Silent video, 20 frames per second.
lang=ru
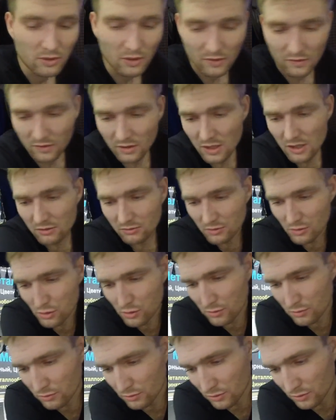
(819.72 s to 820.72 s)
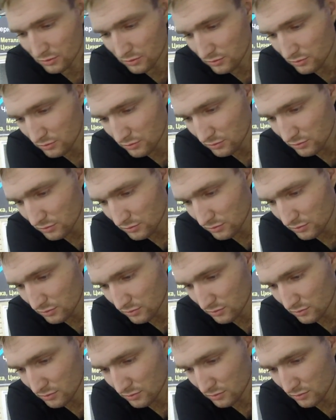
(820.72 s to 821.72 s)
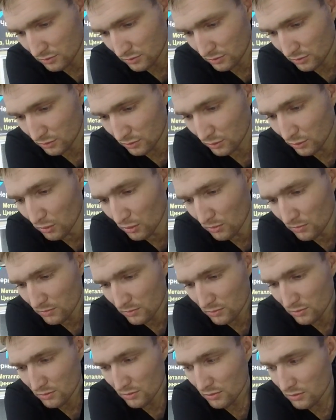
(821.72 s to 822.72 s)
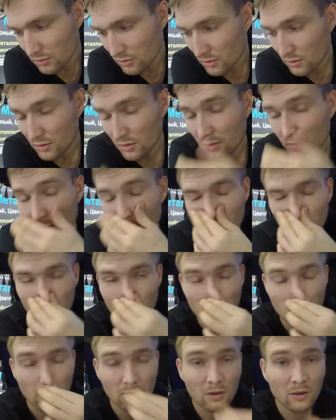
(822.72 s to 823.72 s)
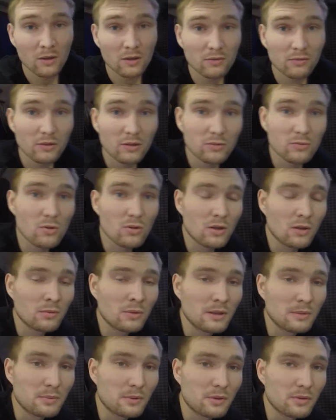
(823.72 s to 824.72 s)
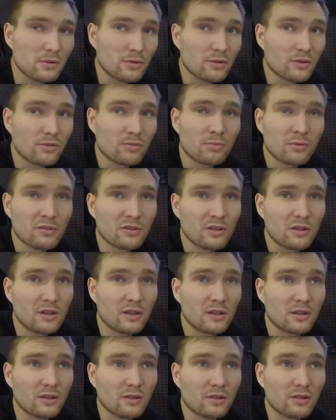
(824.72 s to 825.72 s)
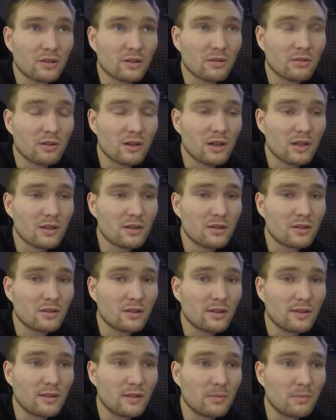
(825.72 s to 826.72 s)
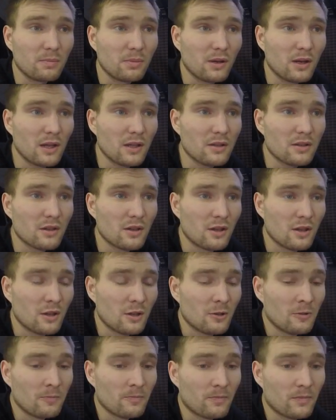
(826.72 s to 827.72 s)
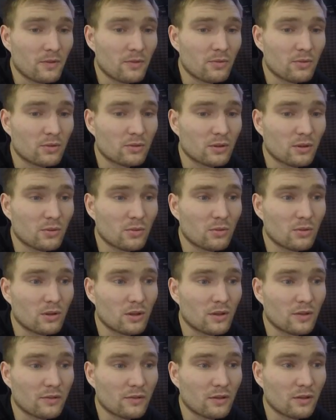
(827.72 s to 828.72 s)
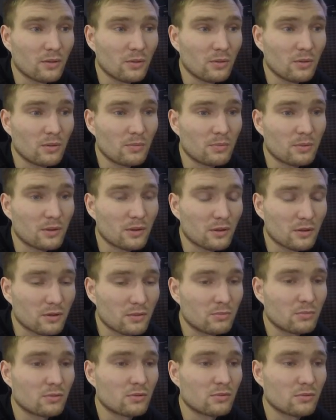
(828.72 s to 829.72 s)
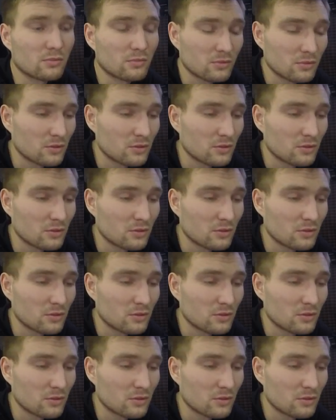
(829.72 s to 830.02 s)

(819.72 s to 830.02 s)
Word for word: я знал, на что я иду. Вот, во сколько мне придется постоянно вставать, не досыпать и все такое остальное. Поэтому